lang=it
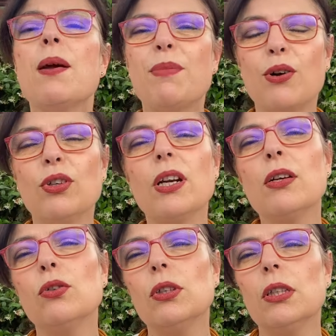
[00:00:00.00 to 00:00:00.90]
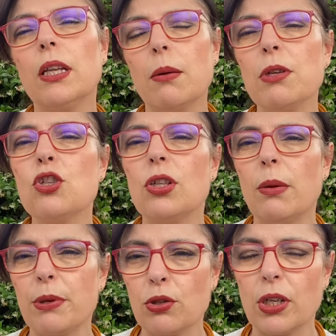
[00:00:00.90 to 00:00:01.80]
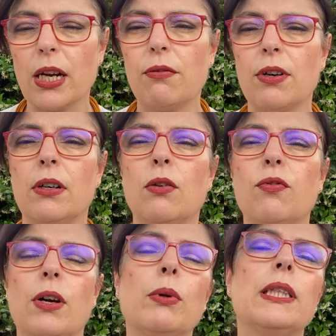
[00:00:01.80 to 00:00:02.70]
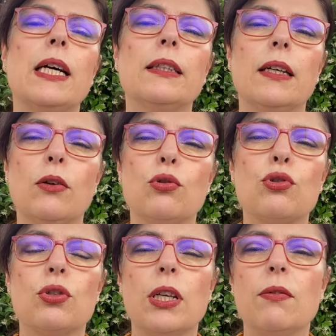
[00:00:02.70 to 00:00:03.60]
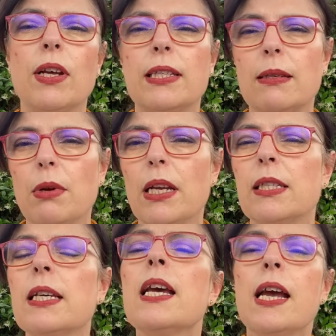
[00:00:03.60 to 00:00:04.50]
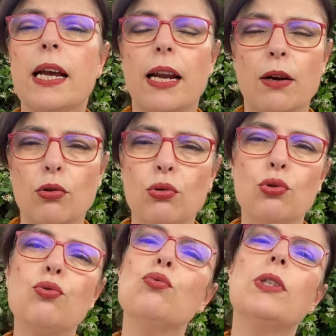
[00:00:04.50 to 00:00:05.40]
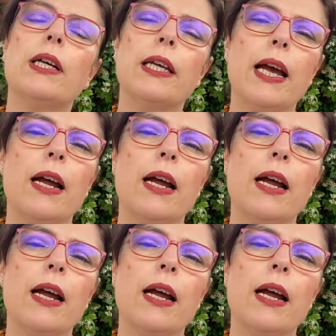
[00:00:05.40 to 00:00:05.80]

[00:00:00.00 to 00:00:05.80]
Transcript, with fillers: ma con i racconti degli amici, delle persone che l'hanno frequentata nel corso dei dei diversi mesi, che l'hanno conosciuta, che